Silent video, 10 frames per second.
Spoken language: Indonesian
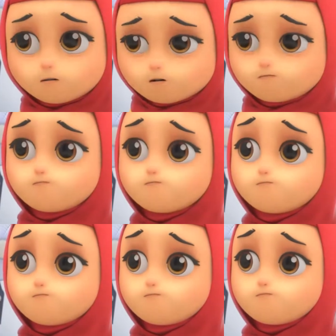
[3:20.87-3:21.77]

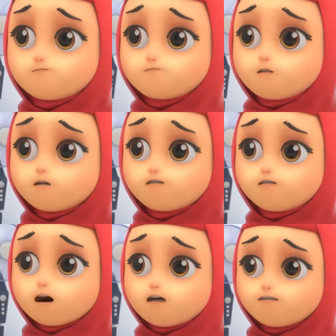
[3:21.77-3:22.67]
Hmm,
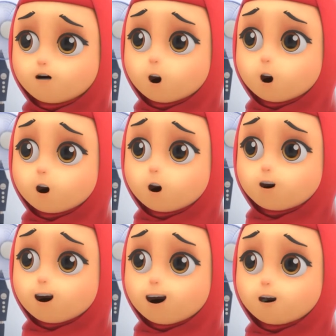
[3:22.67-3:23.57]
kesian loh.
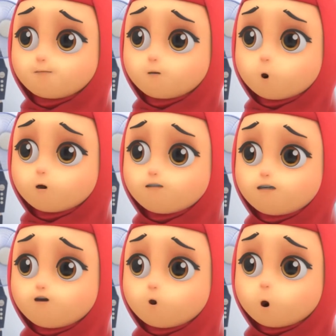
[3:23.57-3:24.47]
Kak Abdul
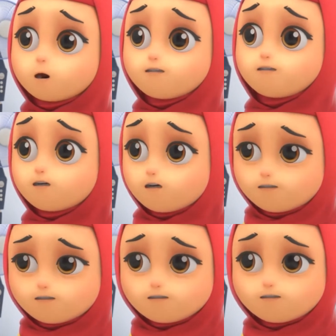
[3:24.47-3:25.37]

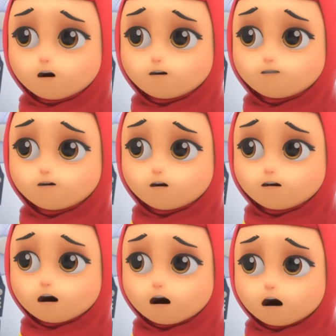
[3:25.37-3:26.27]
dicuekin, ntar dia
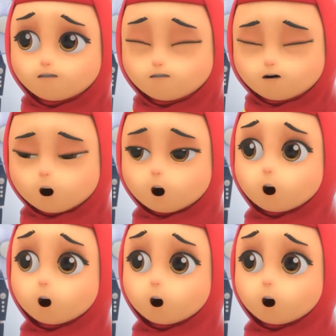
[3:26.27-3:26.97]
nangis loh.